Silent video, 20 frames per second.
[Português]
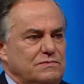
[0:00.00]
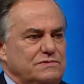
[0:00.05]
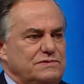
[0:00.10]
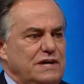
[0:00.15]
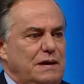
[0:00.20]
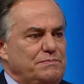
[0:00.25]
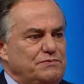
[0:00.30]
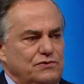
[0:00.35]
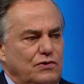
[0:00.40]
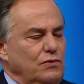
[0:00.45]
de
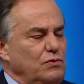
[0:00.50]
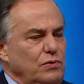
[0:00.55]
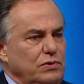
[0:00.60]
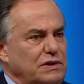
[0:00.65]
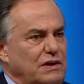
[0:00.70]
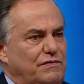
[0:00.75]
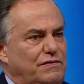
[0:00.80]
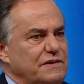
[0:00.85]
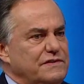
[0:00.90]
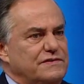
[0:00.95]

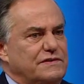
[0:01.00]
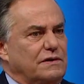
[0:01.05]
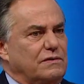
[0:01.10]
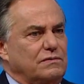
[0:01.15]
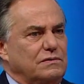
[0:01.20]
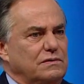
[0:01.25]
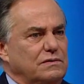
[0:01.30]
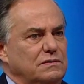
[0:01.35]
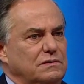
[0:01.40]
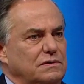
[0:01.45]
absoluta aflição.
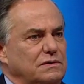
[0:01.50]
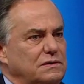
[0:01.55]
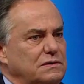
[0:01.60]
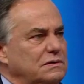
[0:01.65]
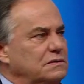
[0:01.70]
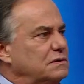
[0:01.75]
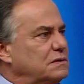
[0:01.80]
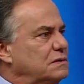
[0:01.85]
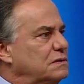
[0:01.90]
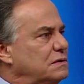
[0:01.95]

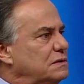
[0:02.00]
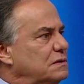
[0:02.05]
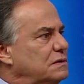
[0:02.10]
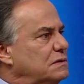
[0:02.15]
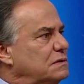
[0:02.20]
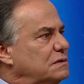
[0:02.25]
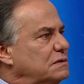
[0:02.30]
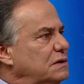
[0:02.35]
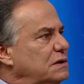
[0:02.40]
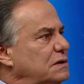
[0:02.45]

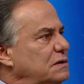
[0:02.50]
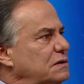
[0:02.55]
Né?